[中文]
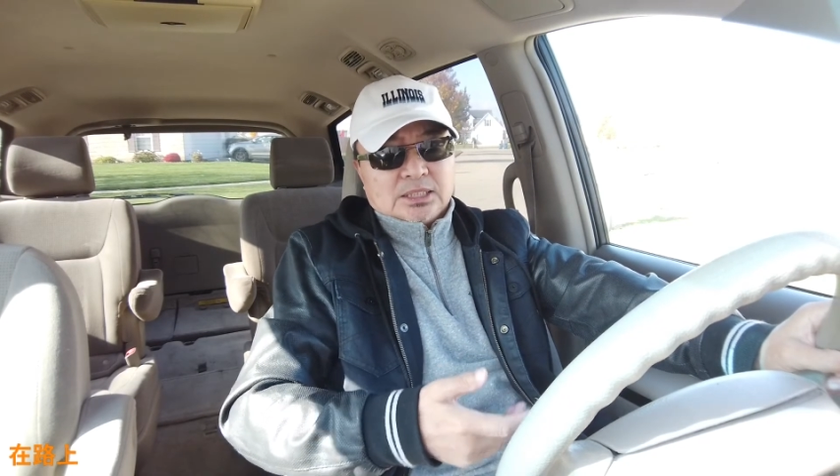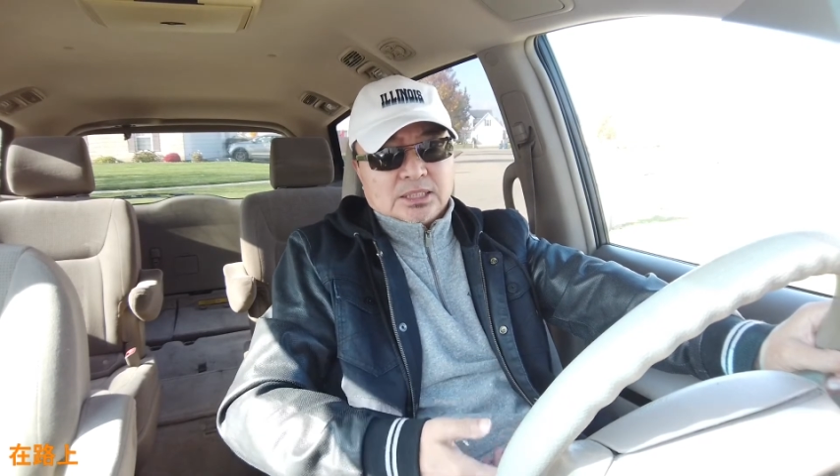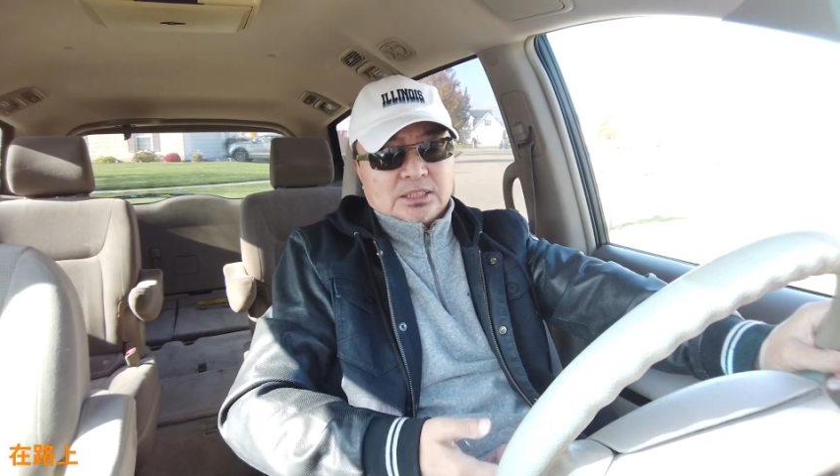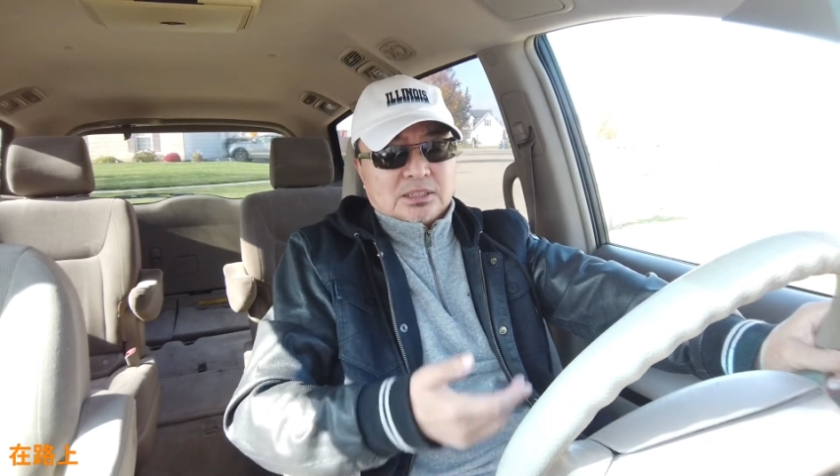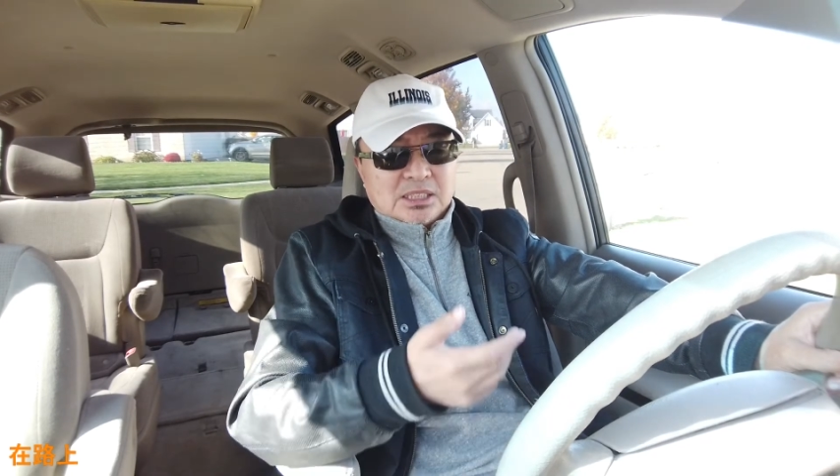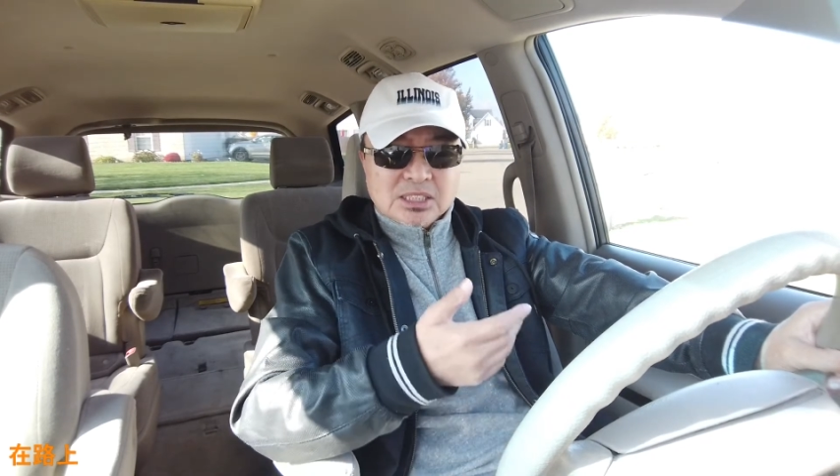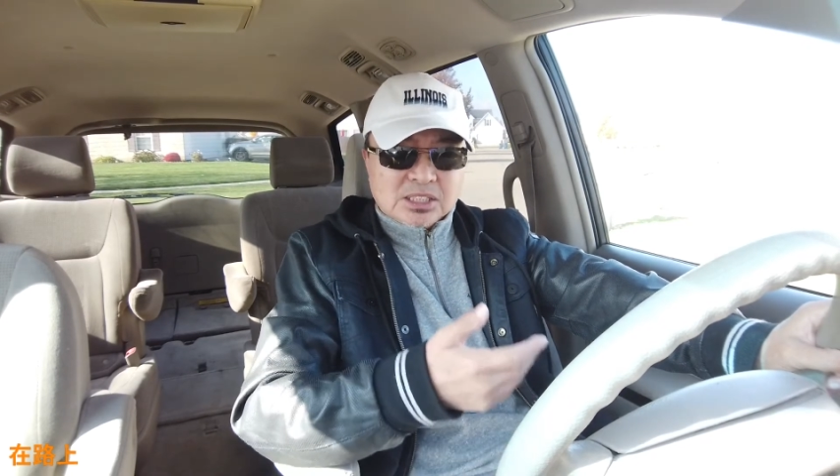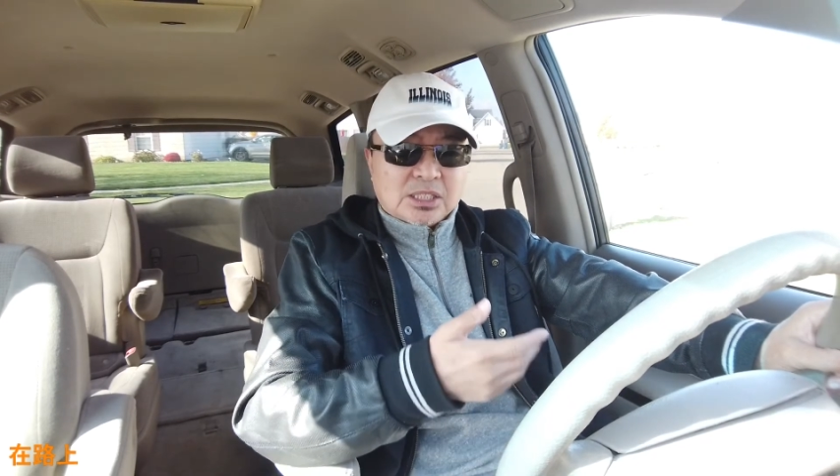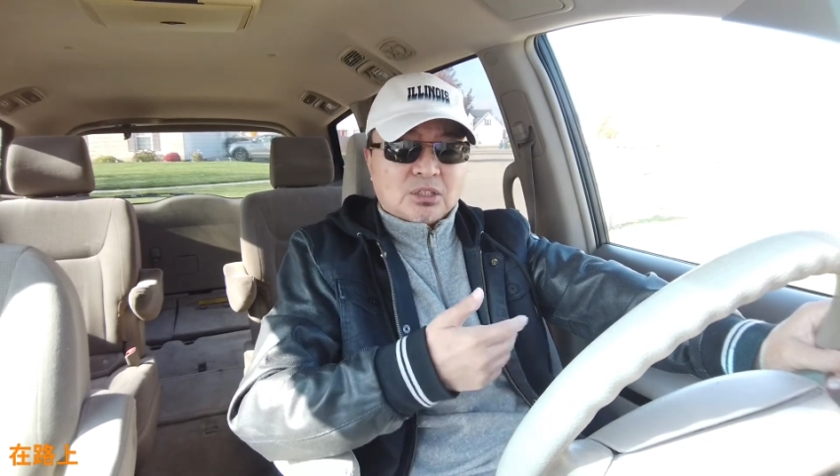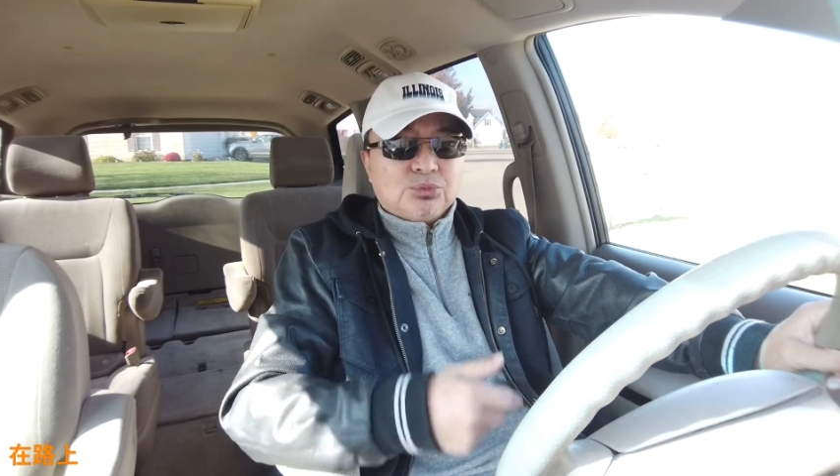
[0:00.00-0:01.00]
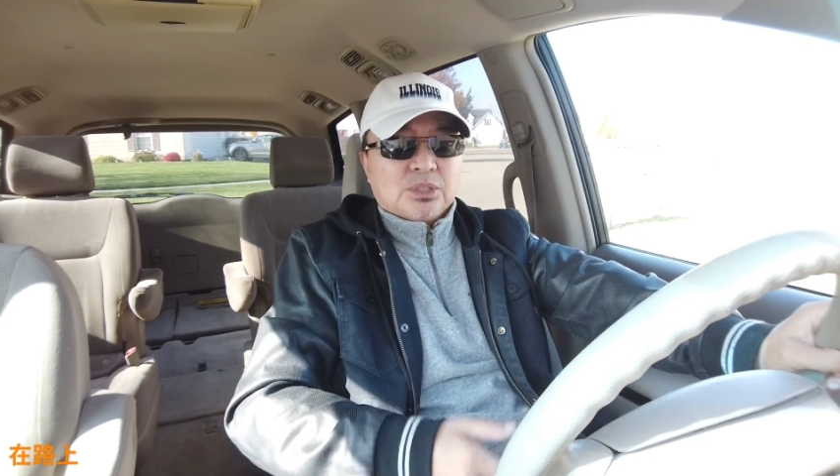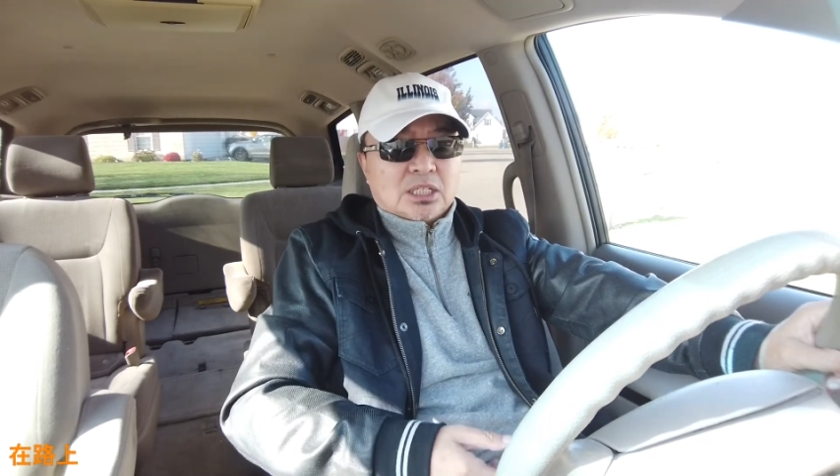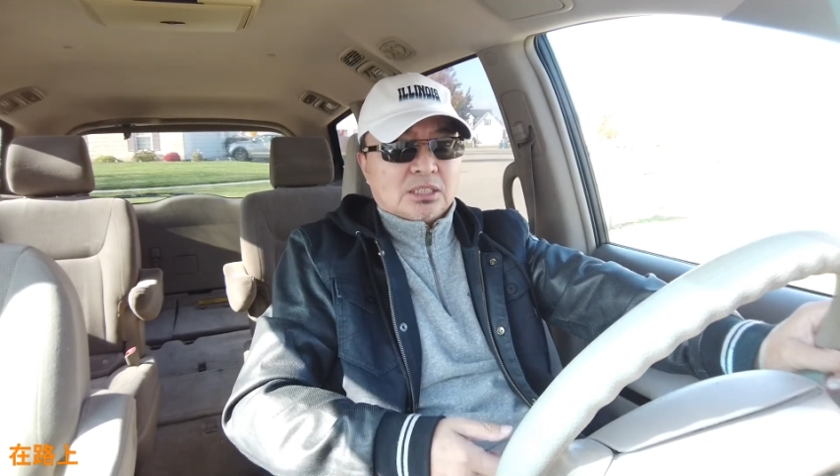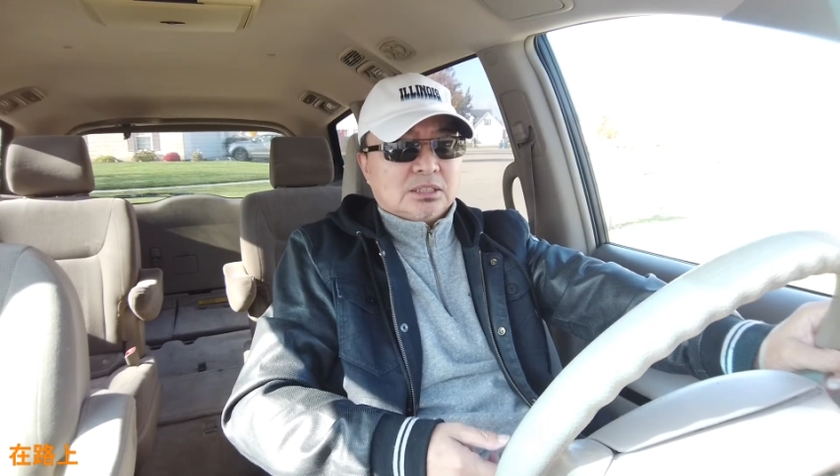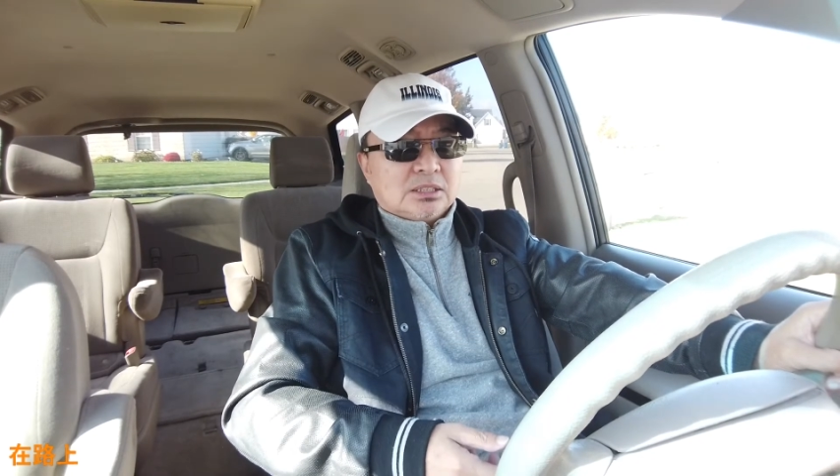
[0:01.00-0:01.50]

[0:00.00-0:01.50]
而且是真是小女孩，